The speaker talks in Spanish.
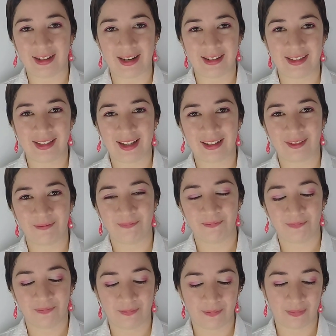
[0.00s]
realizar.
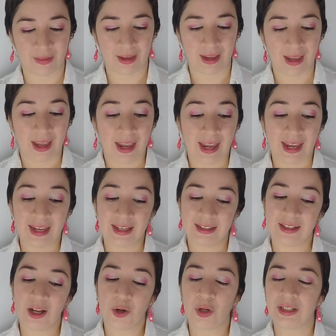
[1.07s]
En
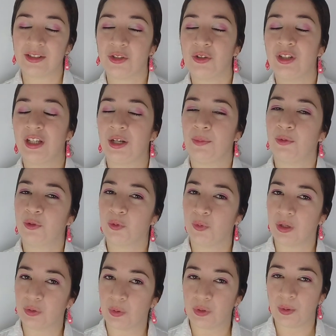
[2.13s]
esta ocasión tenemos un
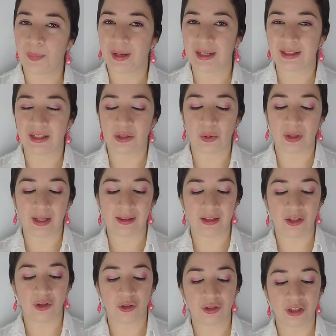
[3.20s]
atuendo parecido al
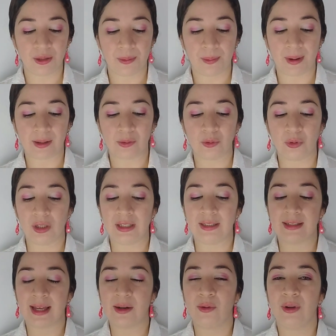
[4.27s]
anterior, sin embargo
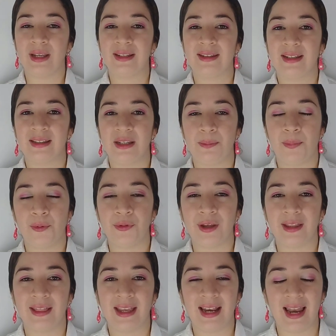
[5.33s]
utilizaron este tipo
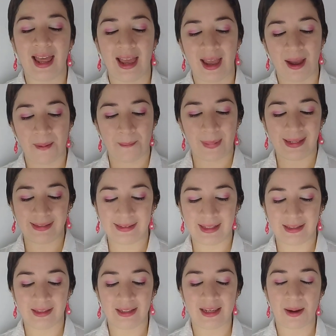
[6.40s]
de tela
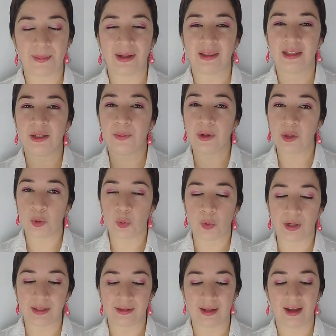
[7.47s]
bastante llamativa y
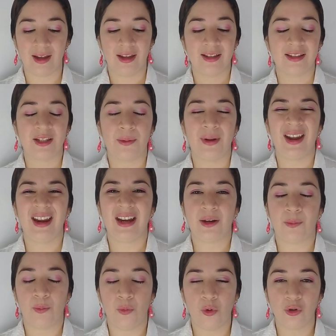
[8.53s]
gruesa. Se ve
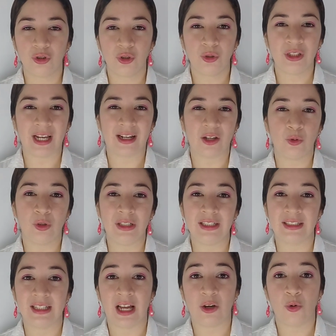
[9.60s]
hermoso ya que
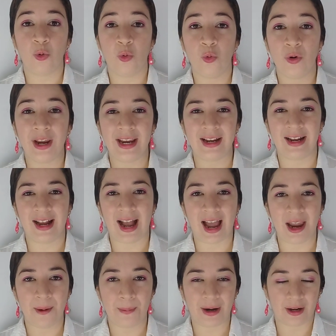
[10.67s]
utilizaron un
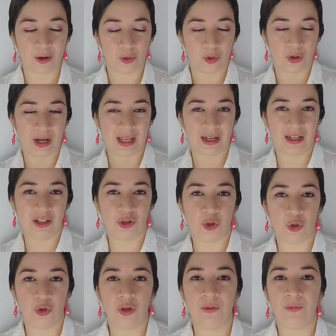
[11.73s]
encaje para colocarle en
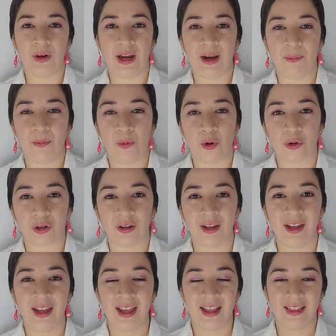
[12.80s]
todo el
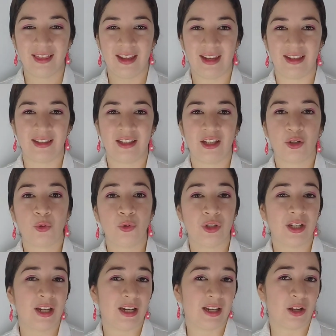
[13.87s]
borde de este
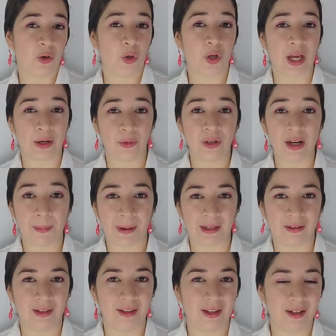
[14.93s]
ruche que le colocaron en la
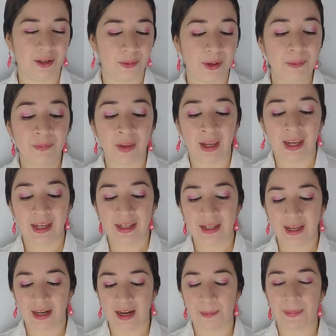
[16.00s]
parte de arriba
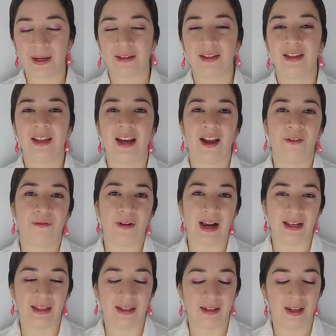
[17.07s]
y en la parte de la
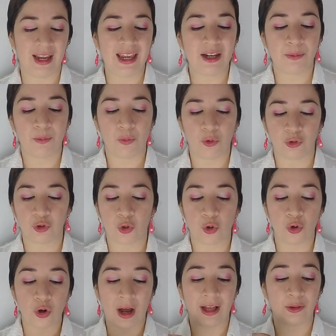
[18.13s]
falda. Hermoso,
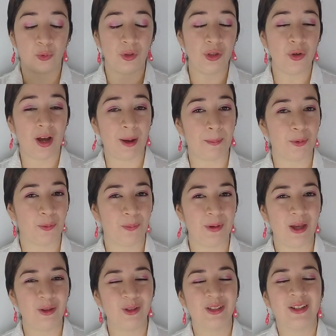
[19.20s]
con los atuendos
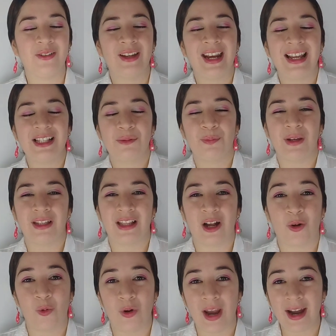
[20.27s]
apropiados se verá
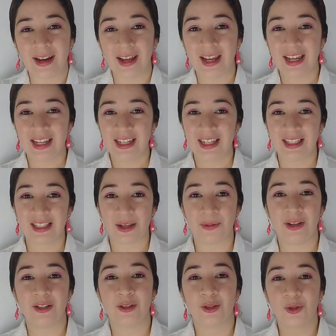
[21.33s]
espectacular y se
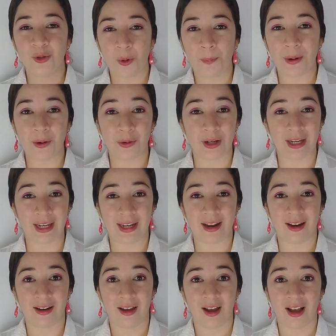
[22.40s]
ve súper
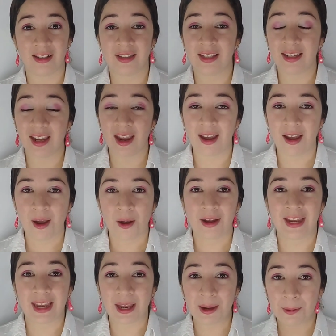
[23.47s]
original. Así que,
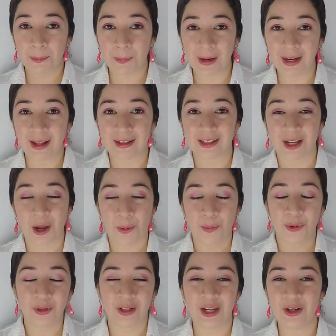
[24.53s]
¿qué esperas?
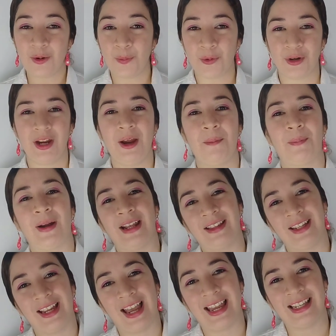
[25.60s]
¿Por qué no pones en
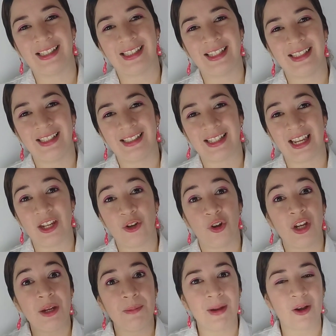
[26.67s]
práctica este diseño
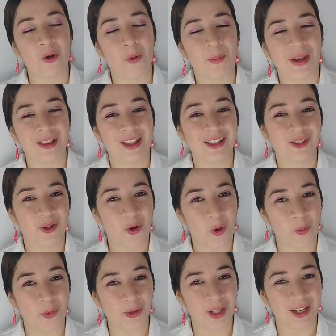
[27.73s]
y me comentas
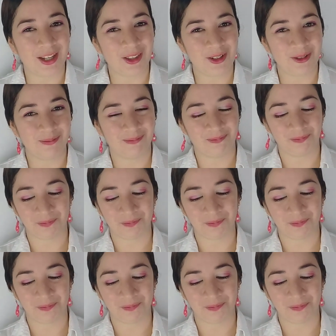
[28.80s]
cómo te quedó?